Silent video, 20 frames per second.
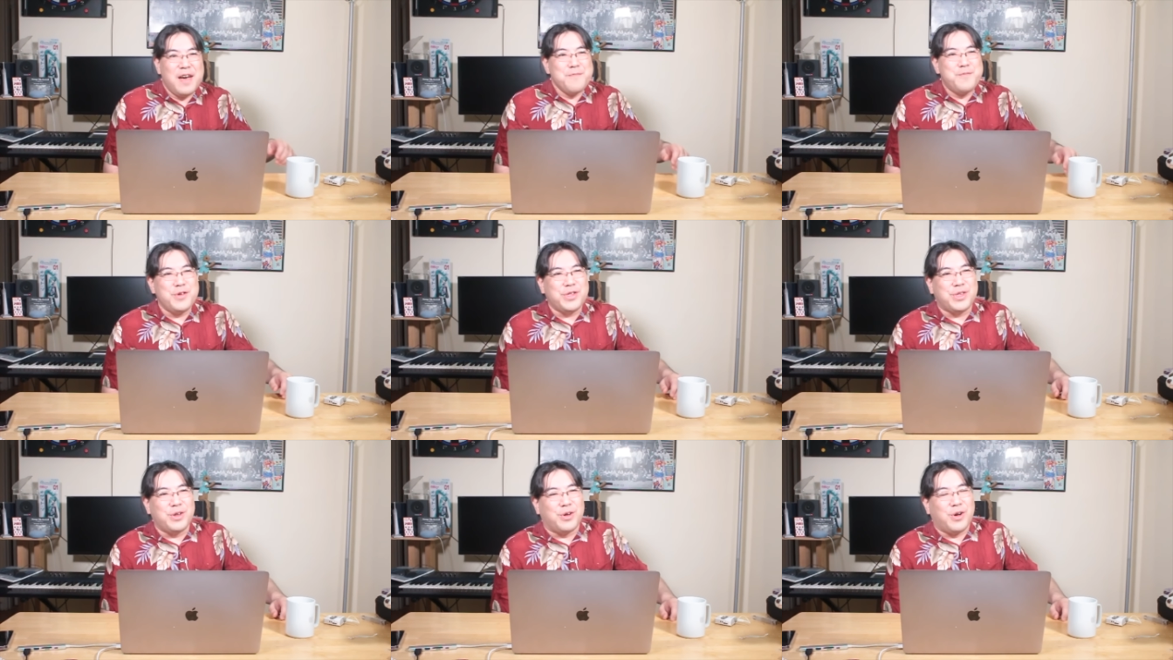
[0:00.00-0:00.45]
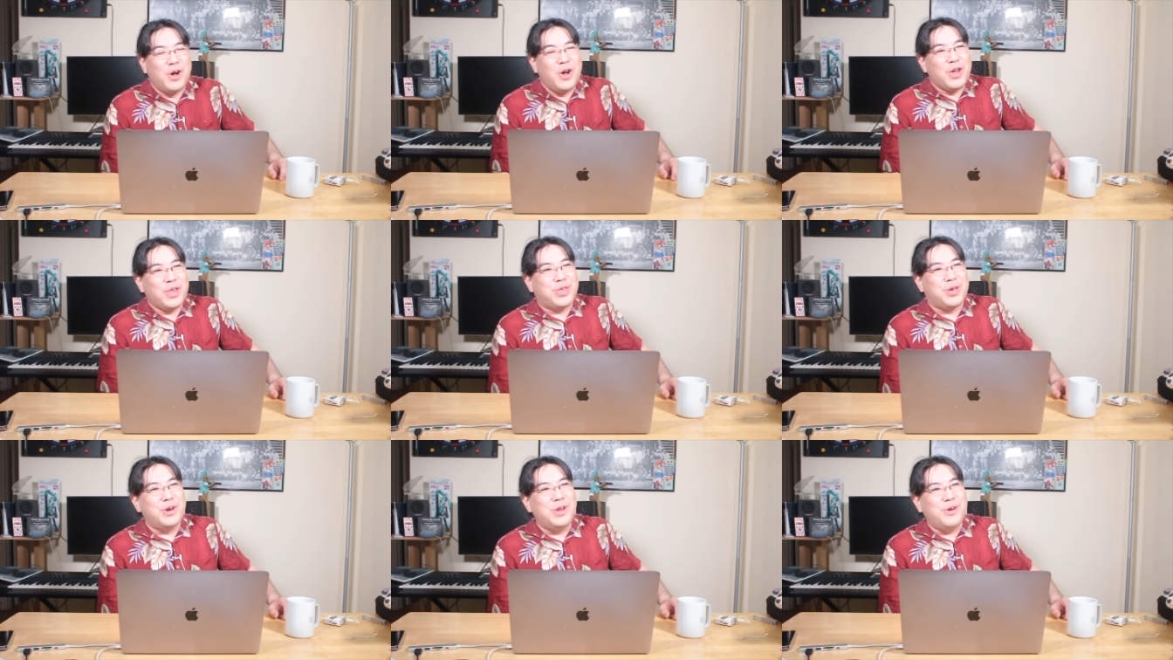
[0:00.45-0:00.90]
むしろ
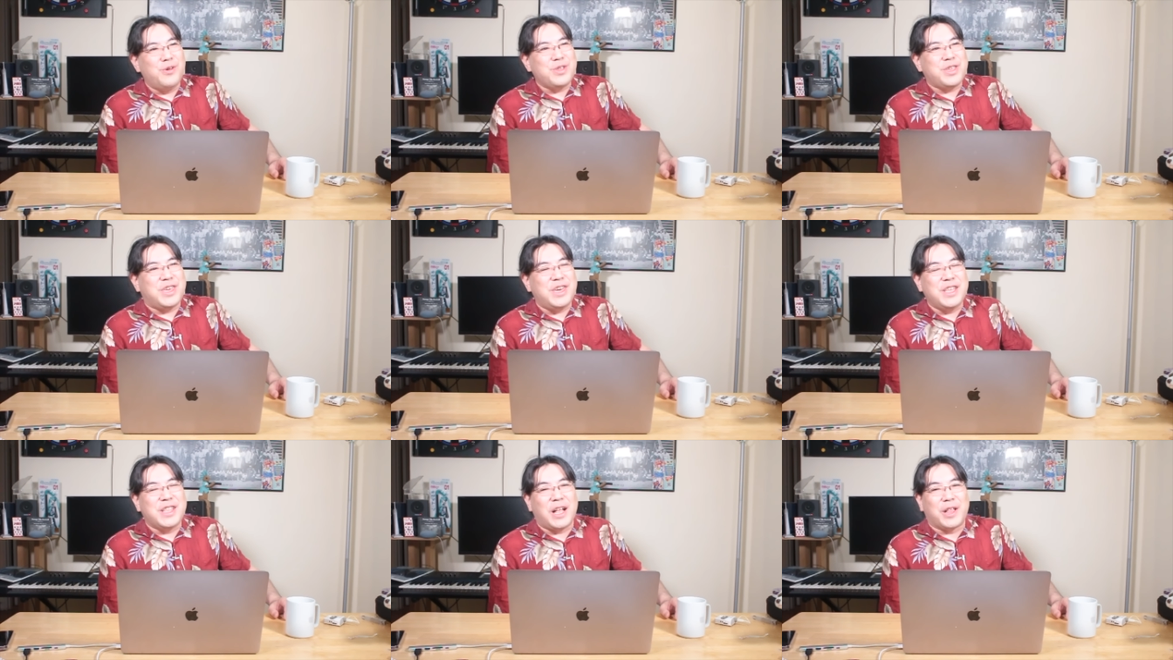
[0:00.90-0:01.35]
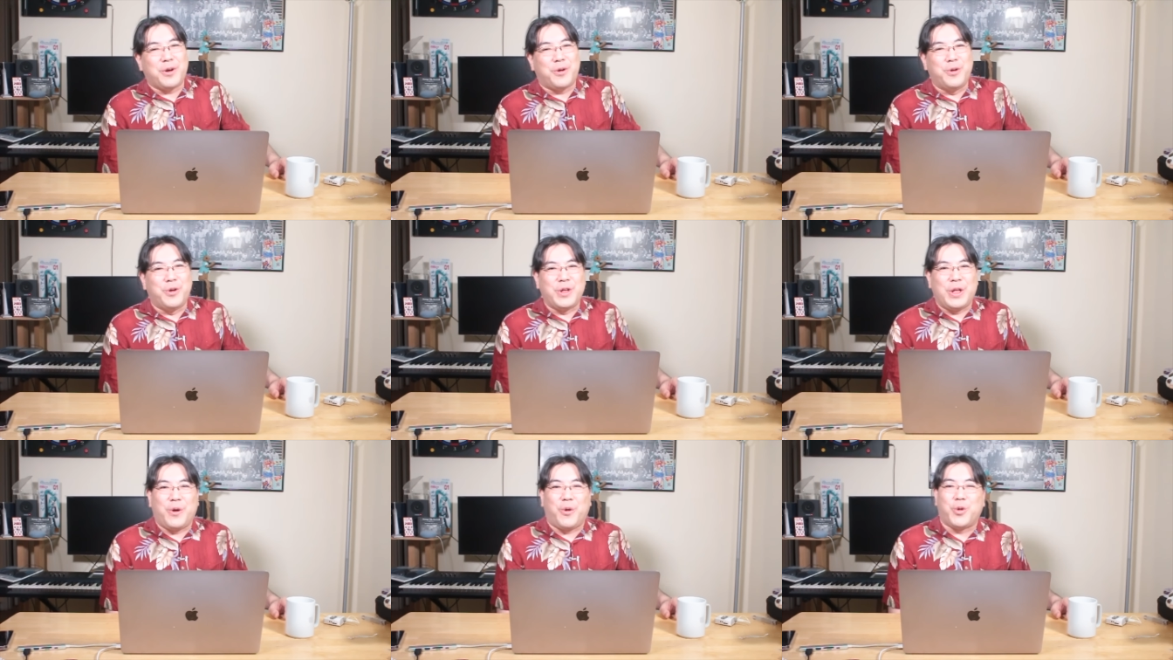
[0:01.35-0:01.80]
それを聞いたと
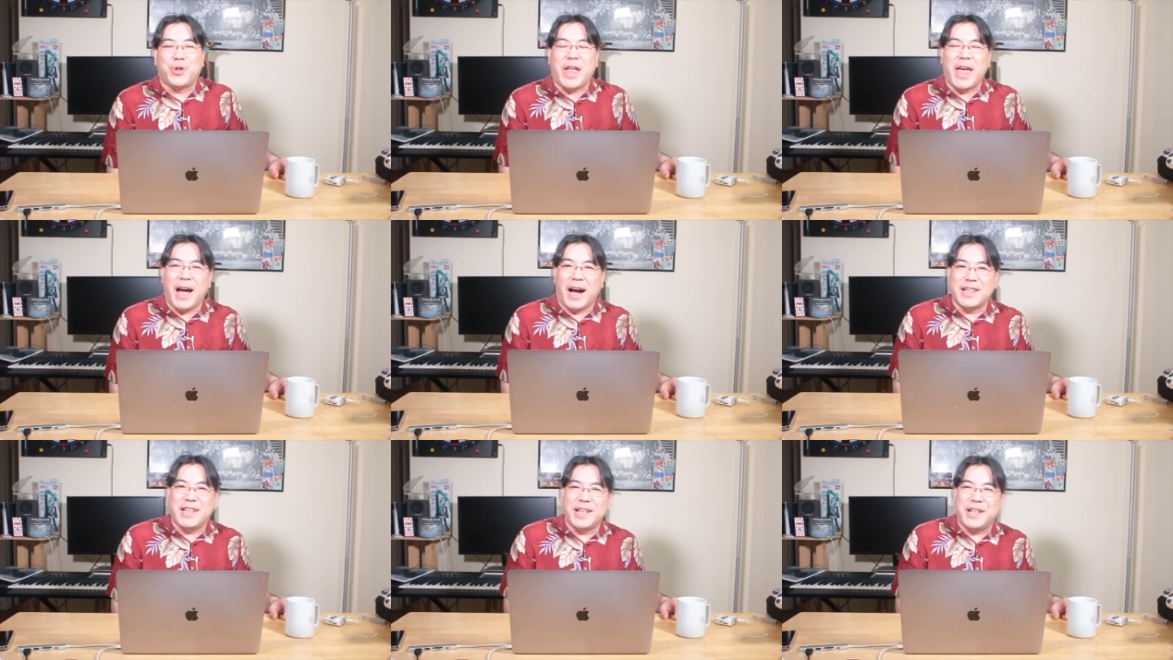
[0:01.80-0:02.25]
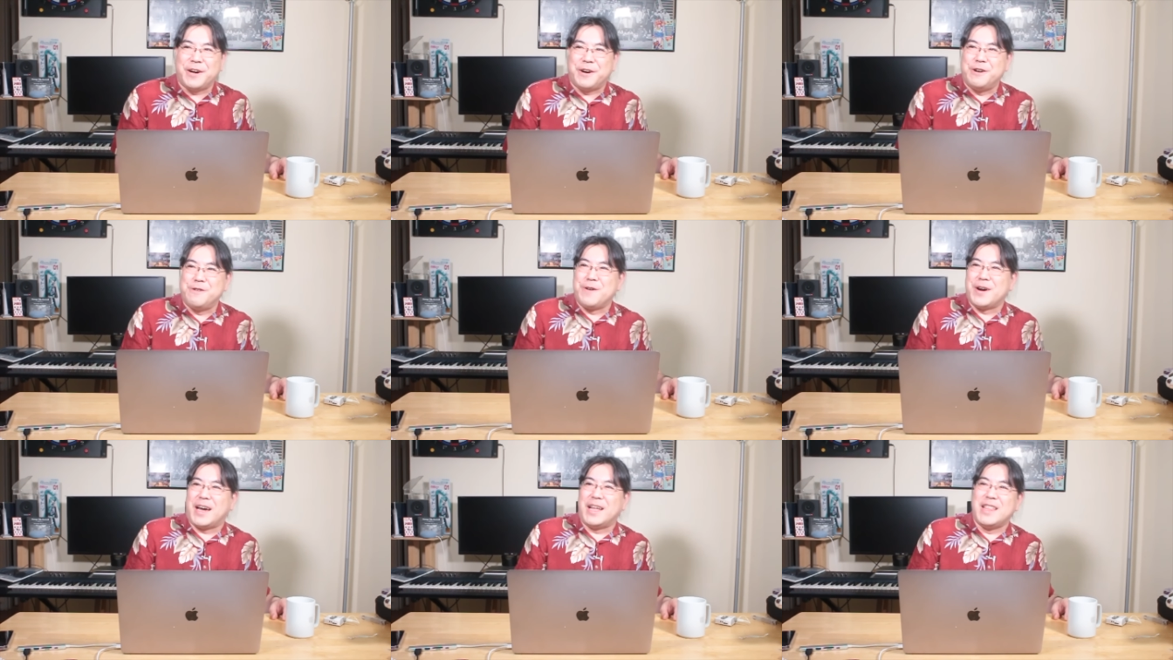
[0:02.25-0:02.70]
ころで答えが出てく
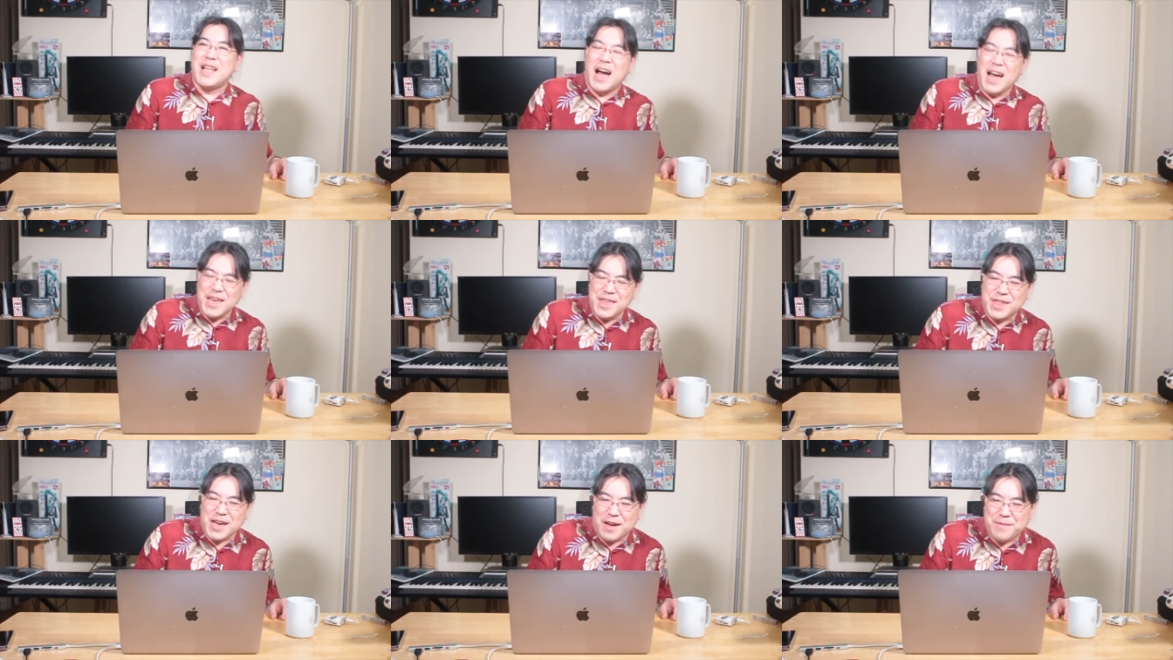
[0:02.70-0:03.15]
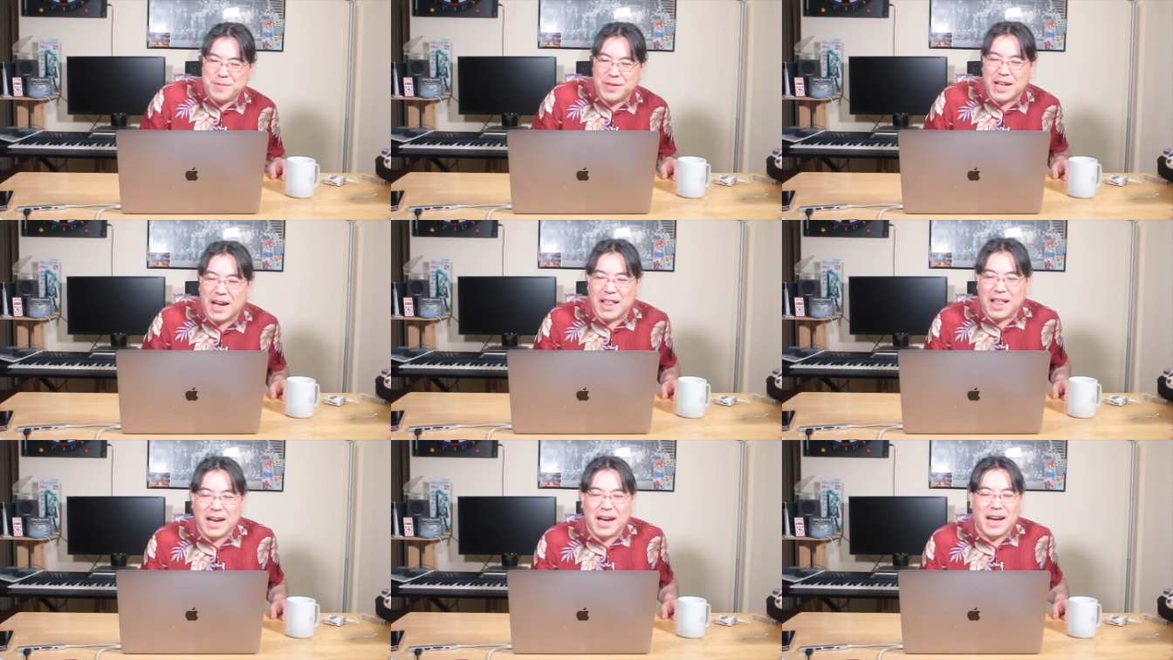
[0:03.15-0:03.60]
るわけないじゃんみ
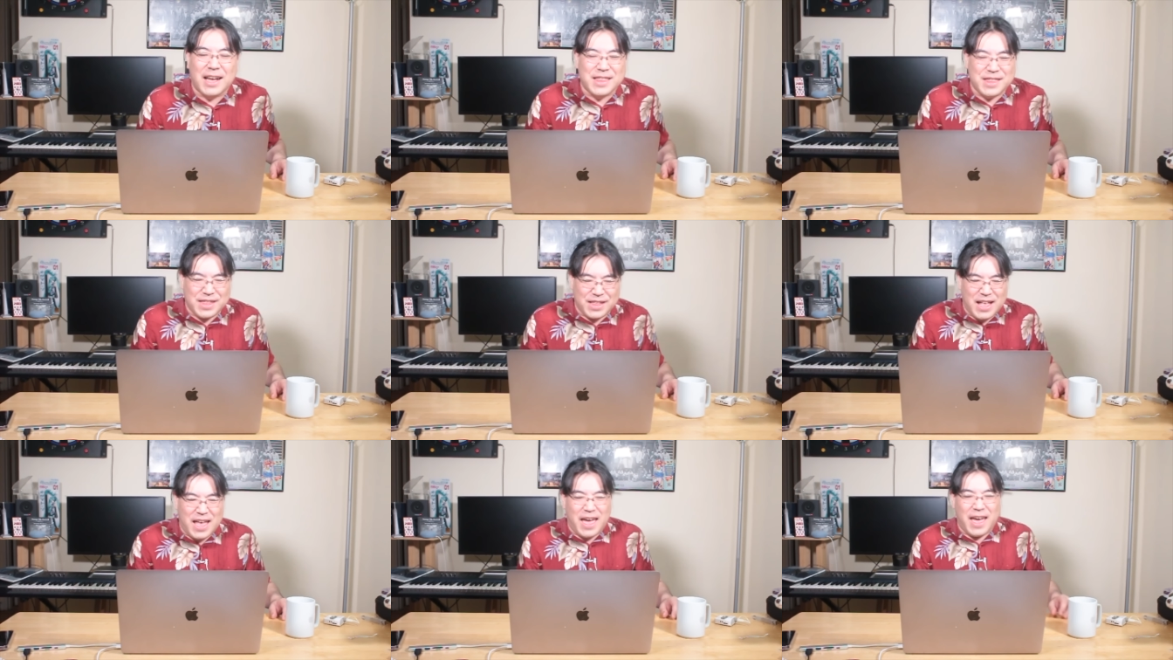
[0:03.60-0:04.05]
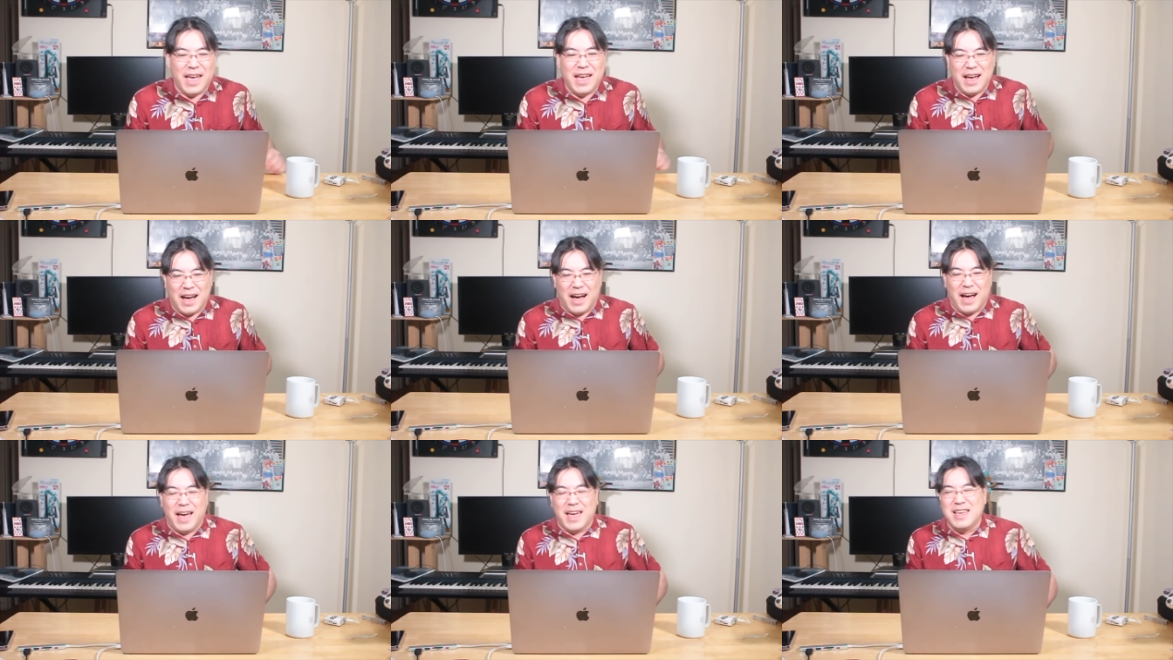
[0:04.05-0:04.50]
たいな感じで、
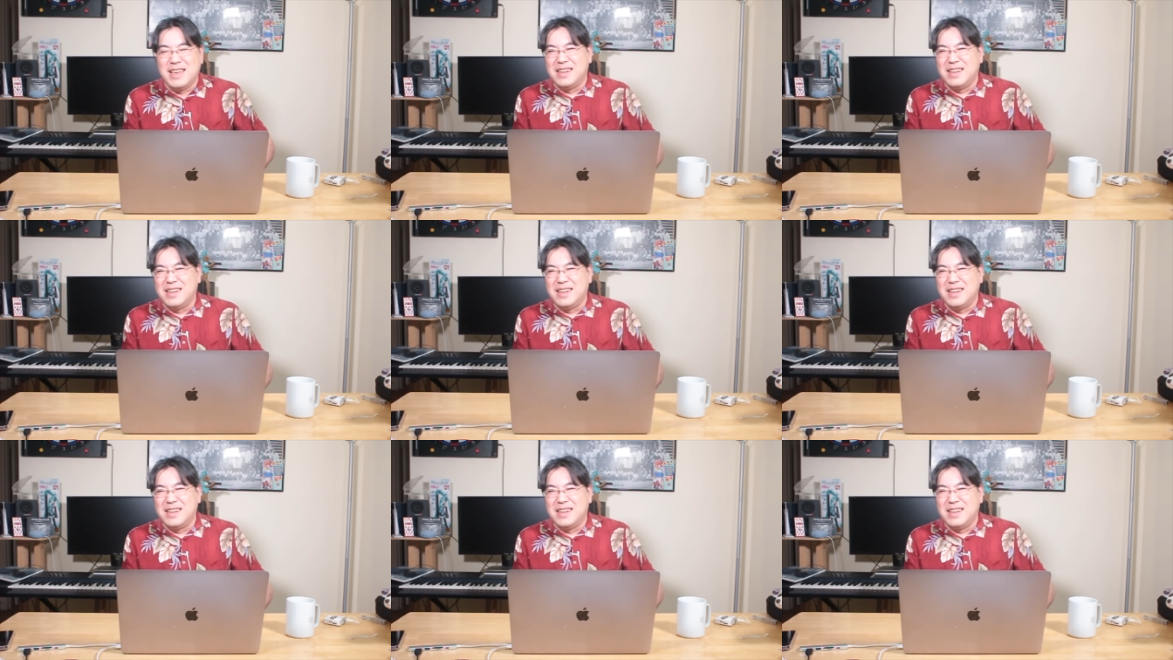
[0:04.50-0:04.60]
はい。